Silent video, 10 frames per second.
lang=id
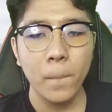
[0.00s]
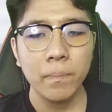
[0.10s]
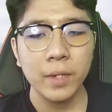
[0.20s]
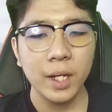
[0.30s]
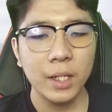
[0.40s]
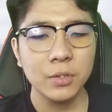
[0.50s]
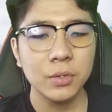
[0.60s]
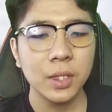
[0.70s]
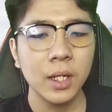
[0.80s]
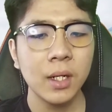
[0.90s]
Kalau
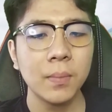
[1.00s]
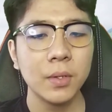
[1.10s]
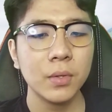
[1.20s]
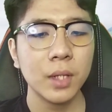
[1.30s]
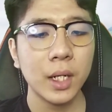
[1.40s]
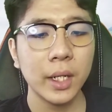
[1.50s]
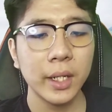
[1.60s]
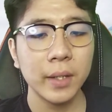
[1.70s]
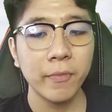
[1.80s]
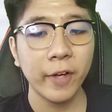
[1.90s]
sudah
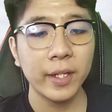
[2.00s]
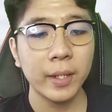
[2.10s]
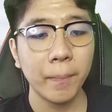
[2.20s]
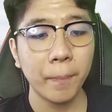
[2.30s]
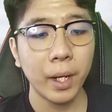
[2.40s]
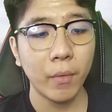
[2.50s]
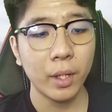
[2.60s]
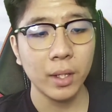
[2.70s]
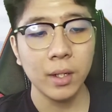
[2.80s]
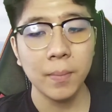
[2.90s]
menggunakan phantom
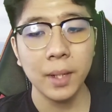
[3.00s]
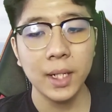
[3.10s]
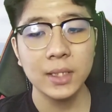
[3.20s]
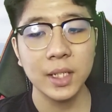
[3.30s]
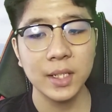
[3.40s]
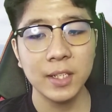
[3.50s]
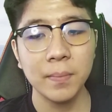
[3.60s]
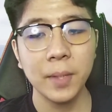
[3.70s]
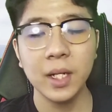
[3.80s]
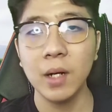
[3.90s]
power, maka setting
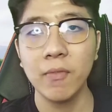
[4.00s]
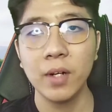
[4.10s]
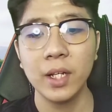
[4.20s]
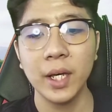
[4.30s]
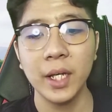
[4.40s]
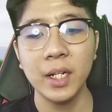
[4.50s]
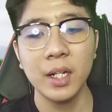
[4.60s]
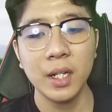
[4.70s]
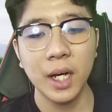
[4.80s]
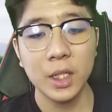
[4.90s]
mic level gain
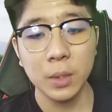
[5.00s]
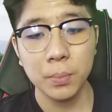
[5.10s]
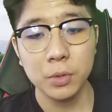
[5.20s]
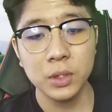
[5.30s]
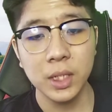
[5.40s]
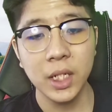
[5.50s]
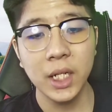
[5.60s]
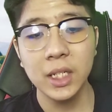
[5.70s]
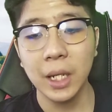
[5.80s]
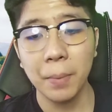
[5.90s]
atau
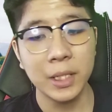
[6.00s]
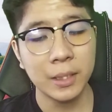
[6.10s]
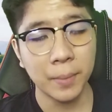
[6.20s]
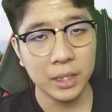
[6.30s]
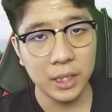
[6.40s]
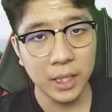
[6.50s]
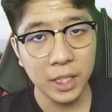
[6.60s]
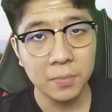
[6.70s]
boosternya dapat dimatikan.